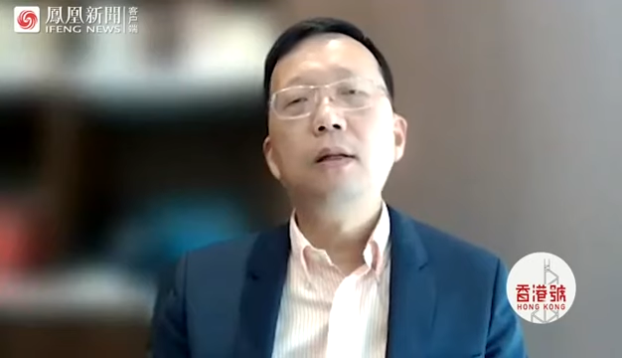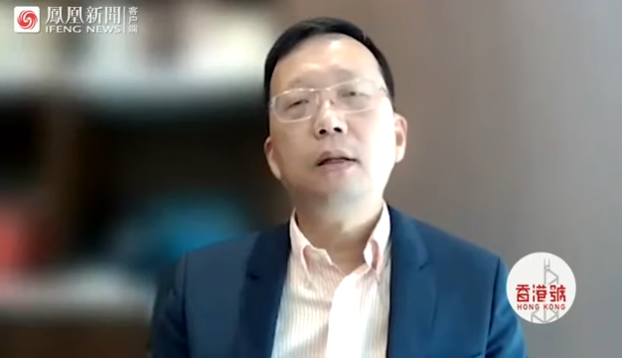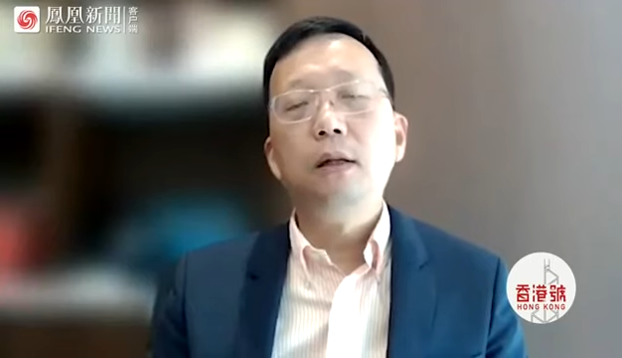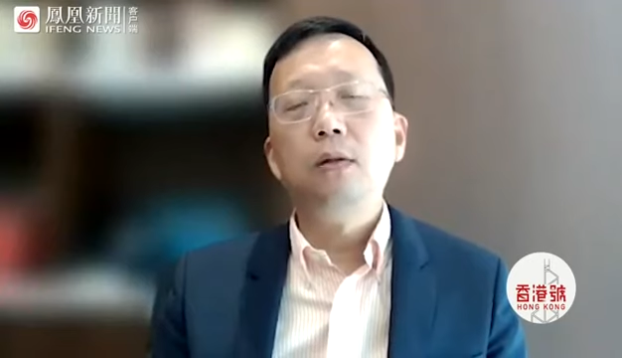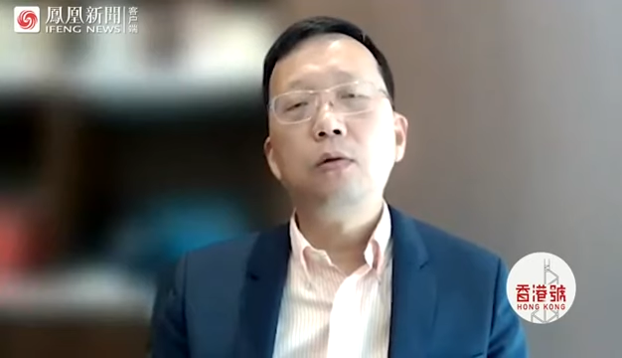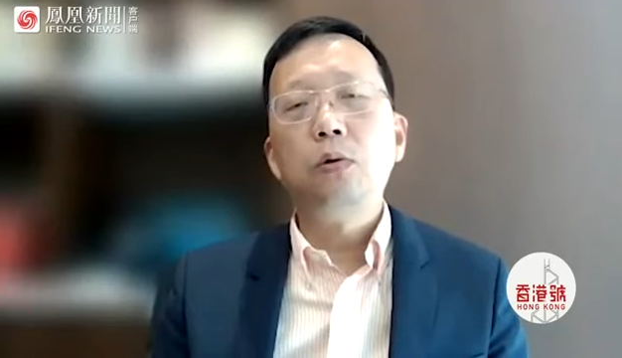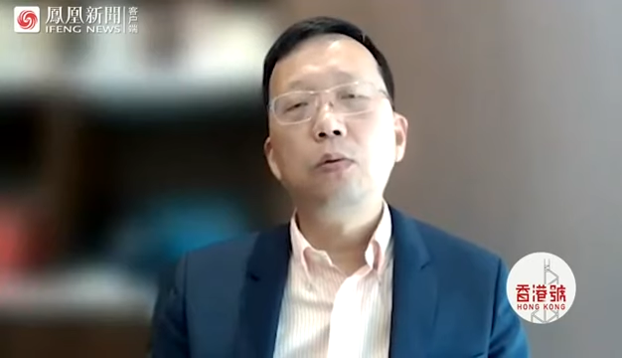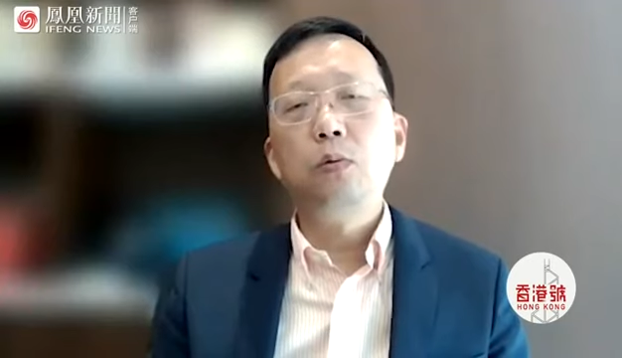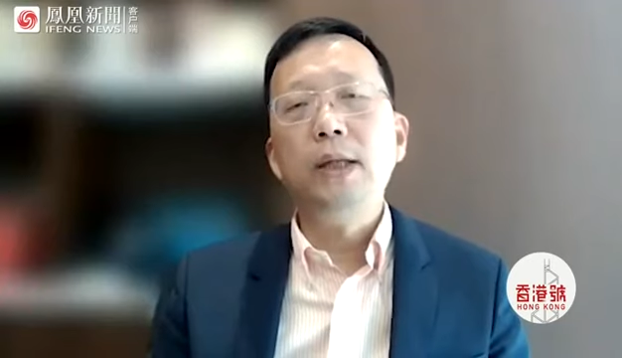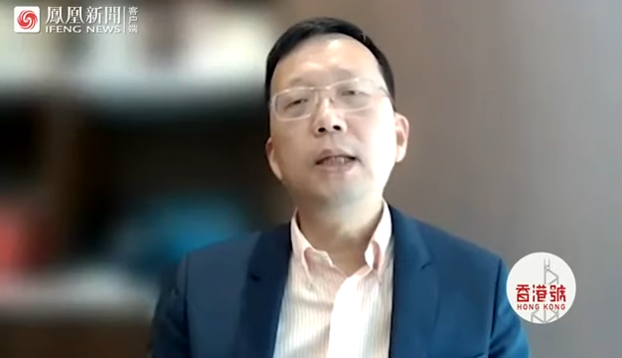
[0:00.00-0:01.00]
可能
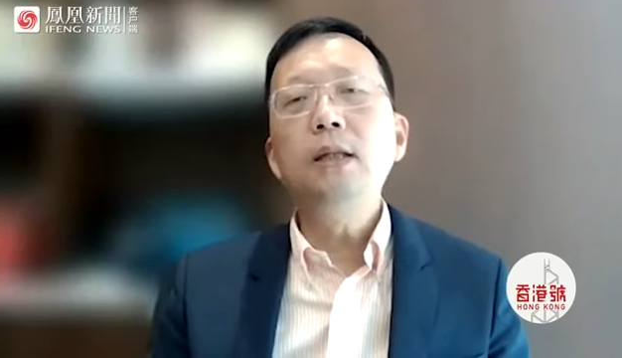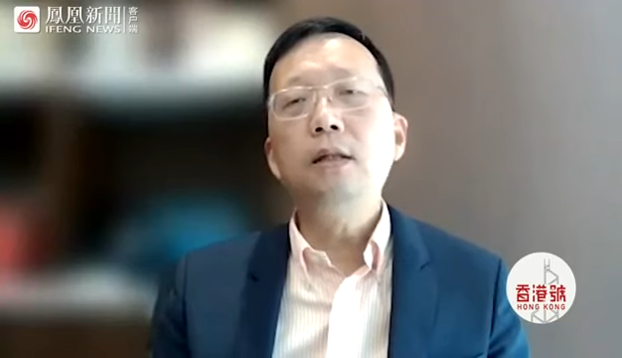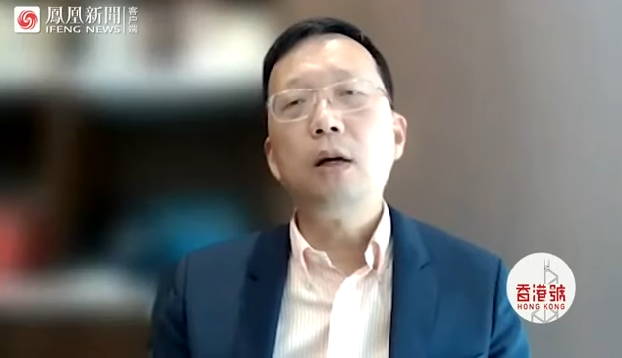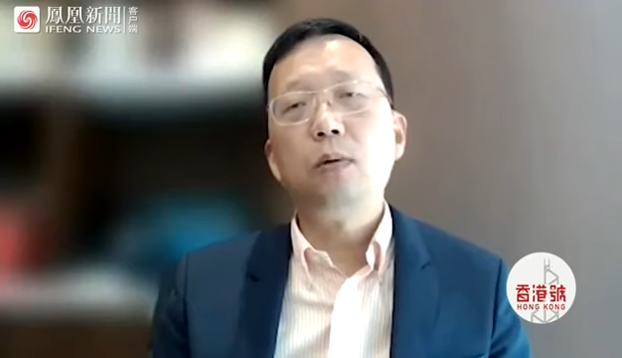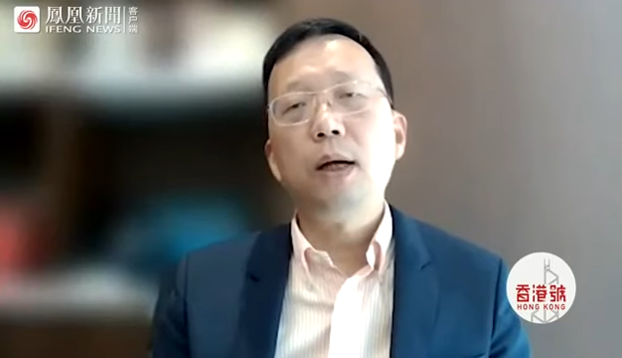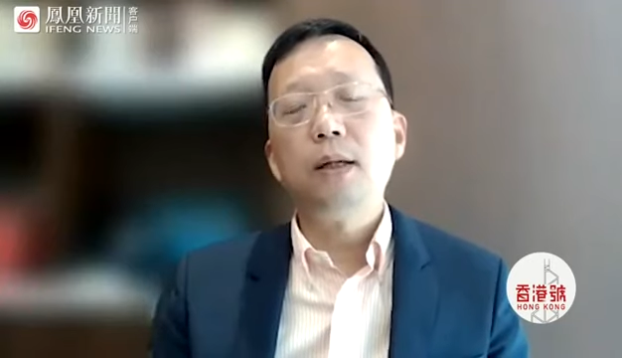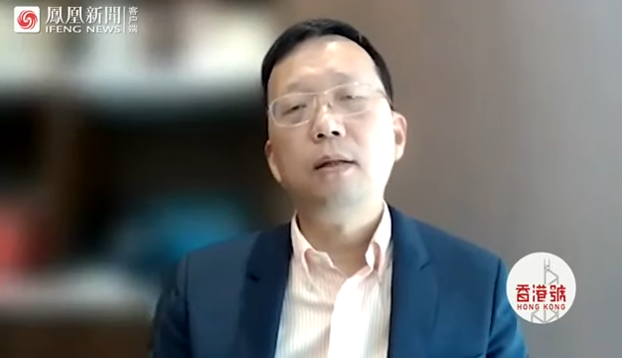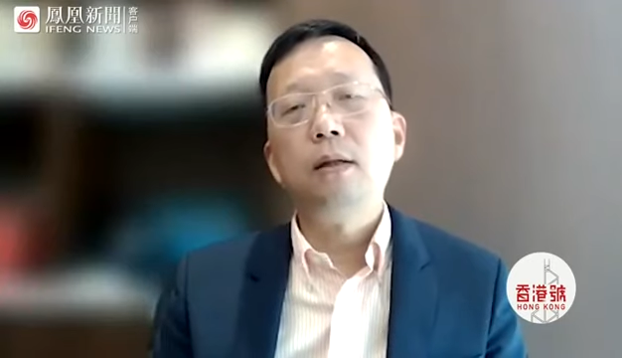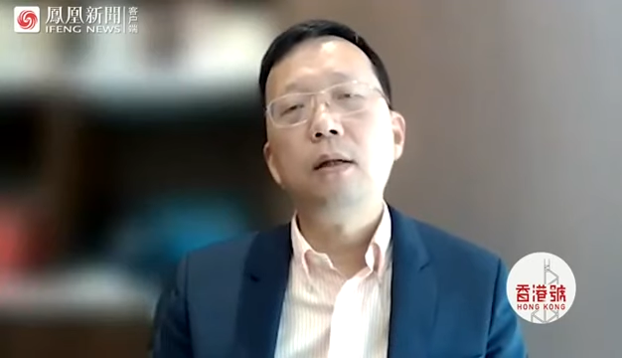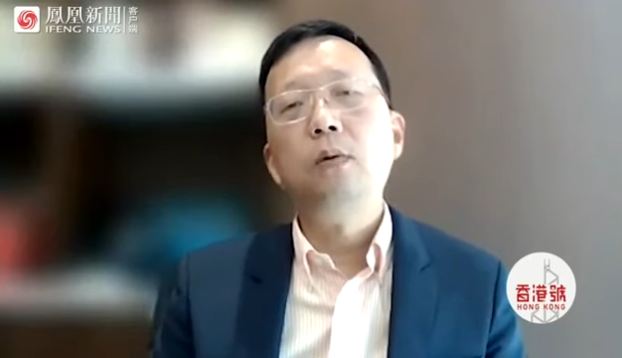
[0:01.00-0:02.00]
从稳定的角度来
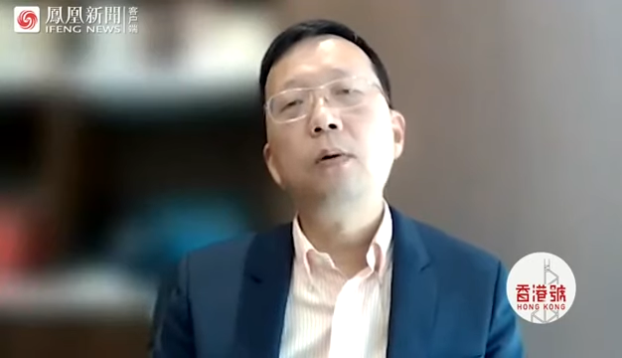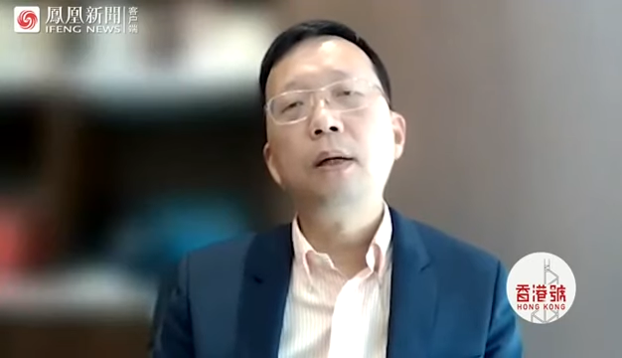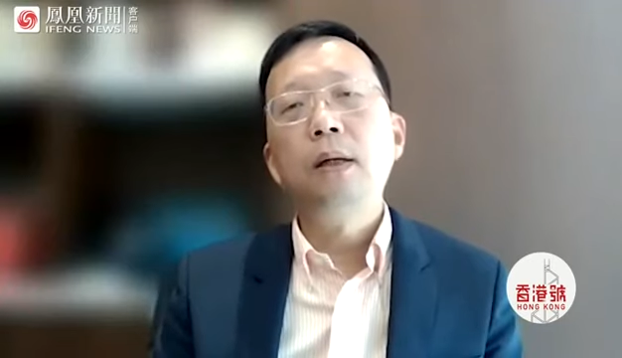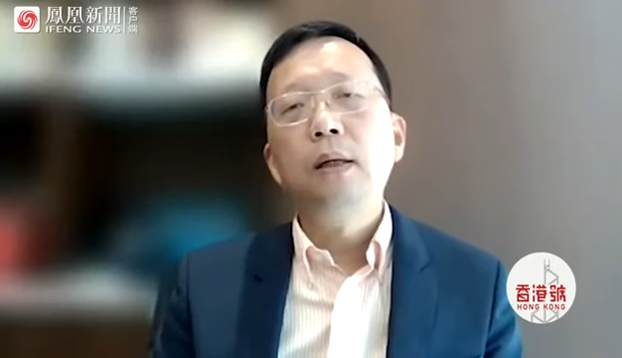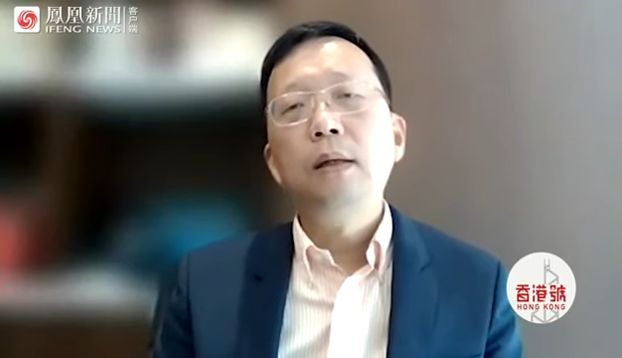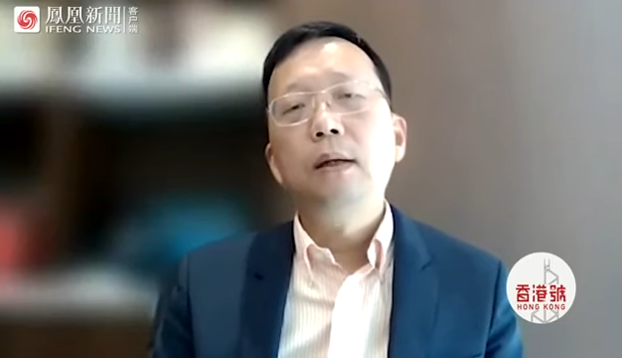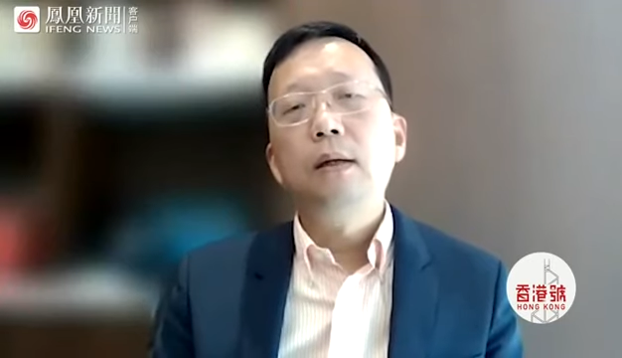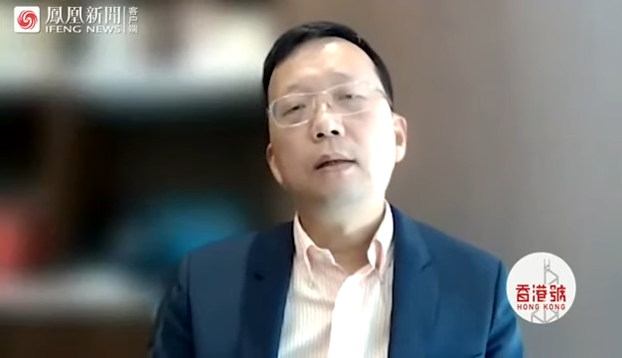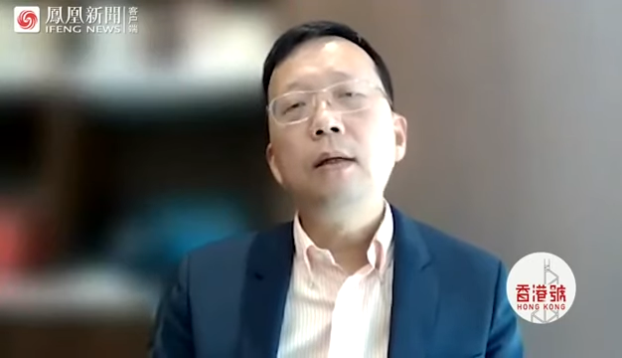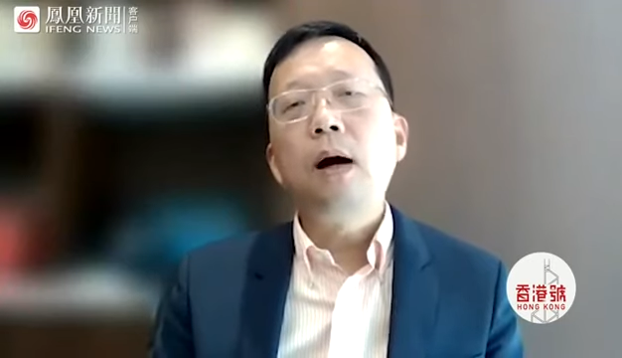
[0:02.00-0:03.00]
讲呢，可能会
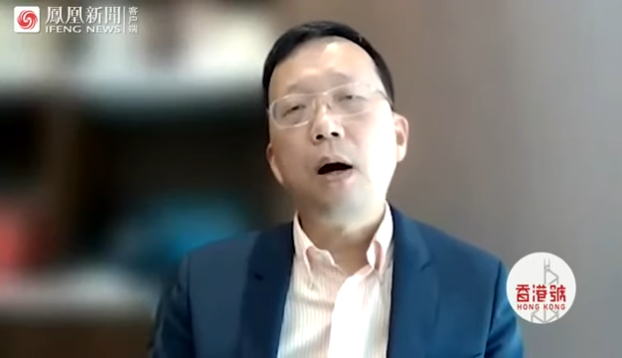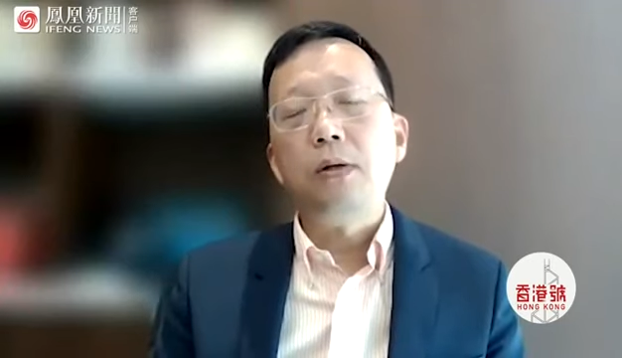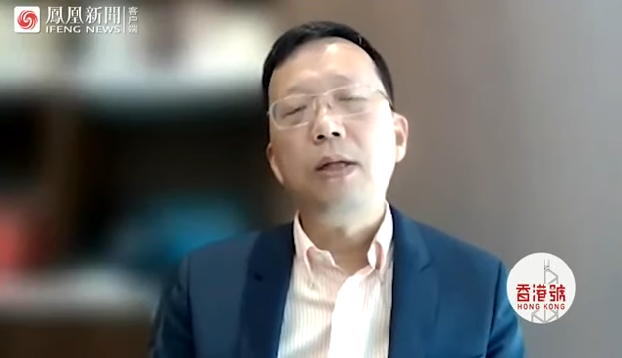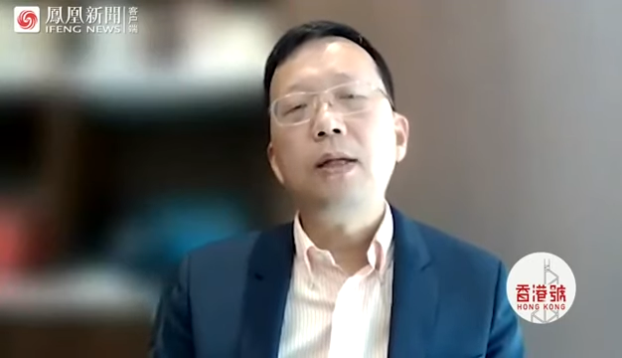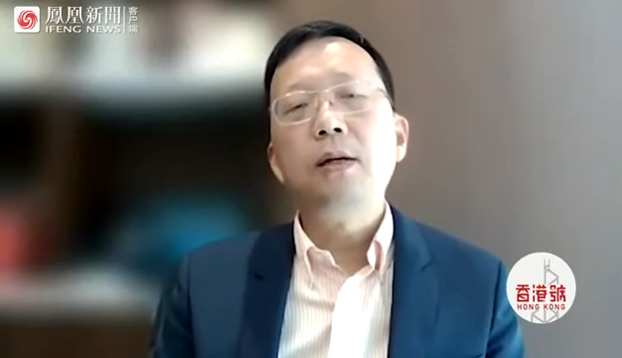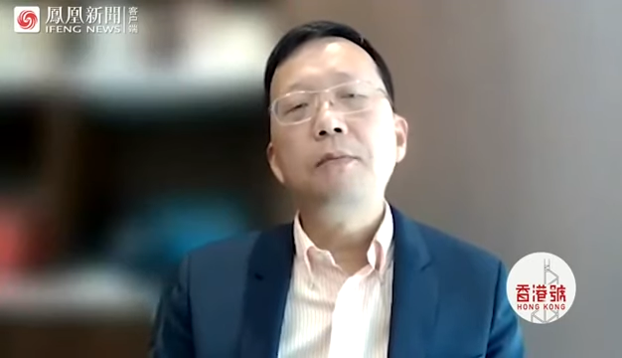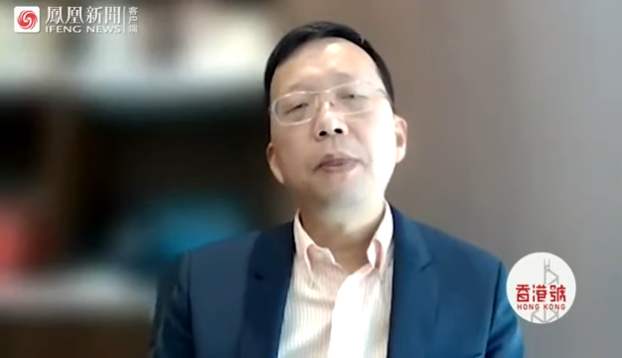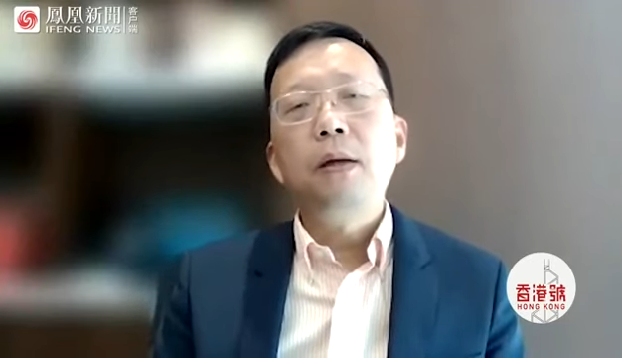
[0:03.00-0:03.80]
呃更好一些。